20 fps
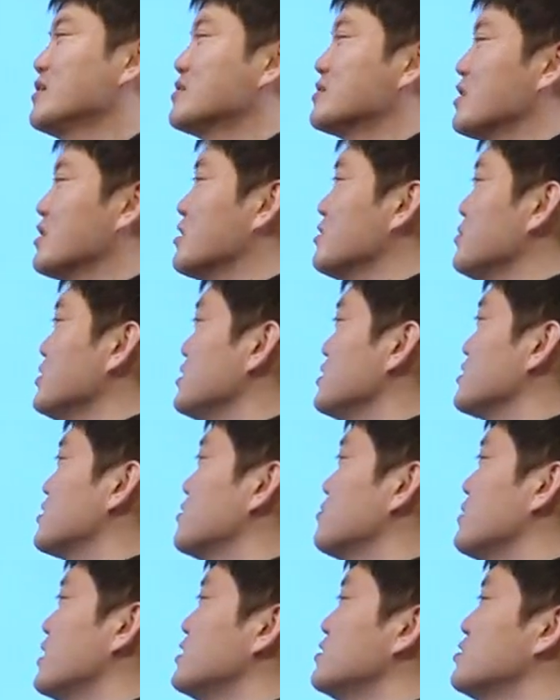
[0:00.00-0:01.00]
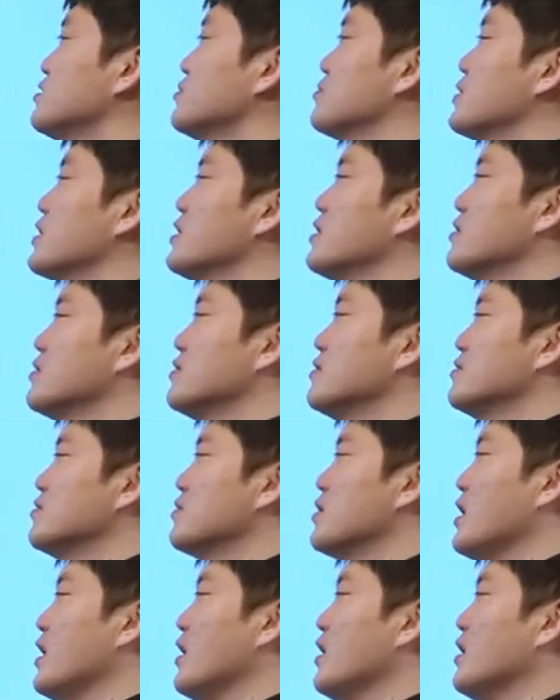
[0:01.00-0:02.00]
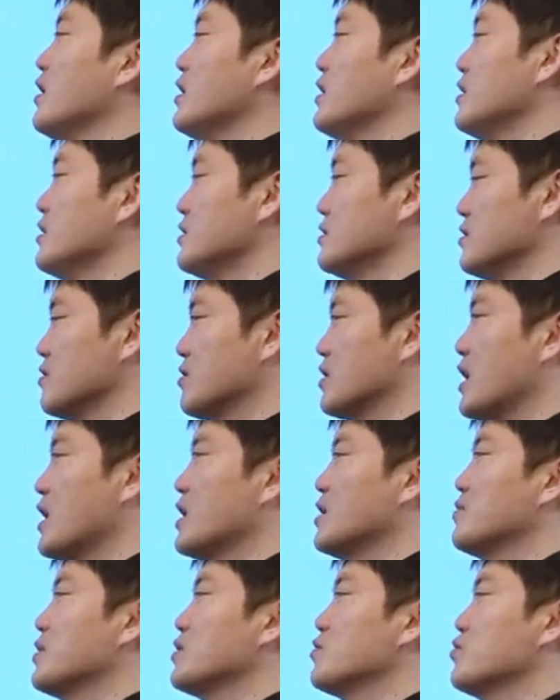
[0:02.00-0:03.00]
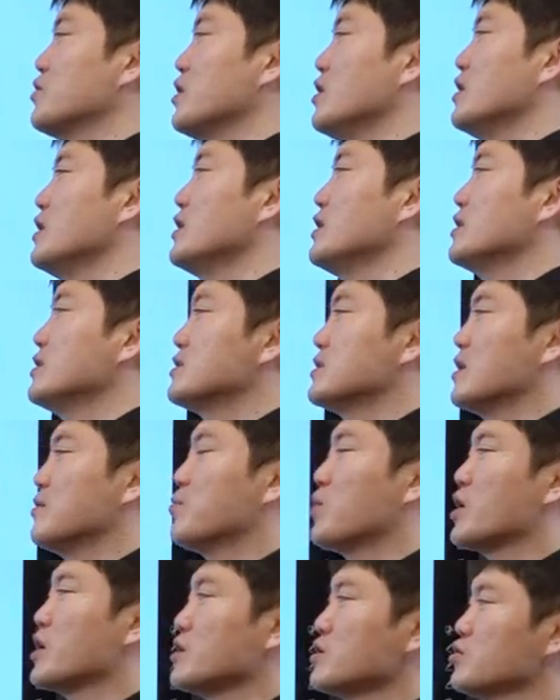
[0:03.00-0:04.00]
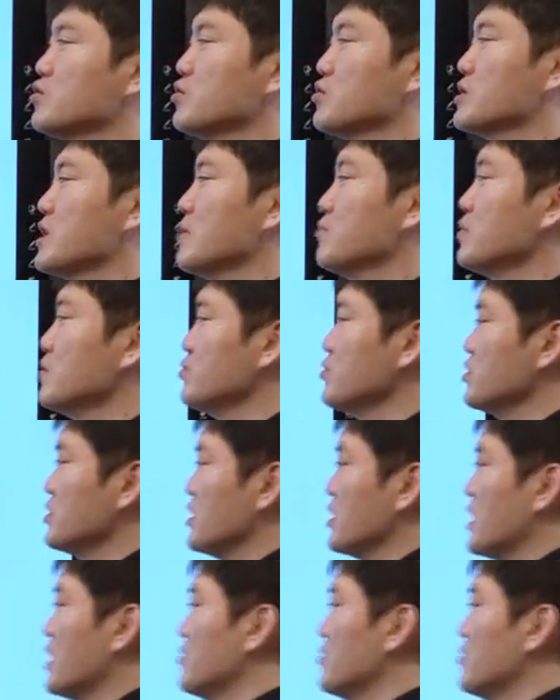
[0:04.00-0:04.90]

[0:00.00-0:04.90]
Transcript: 자, 이것만 지키면 만점이에요. 오케이. 자, 이렇게 알아봤고요. 자, part 2 3번 문제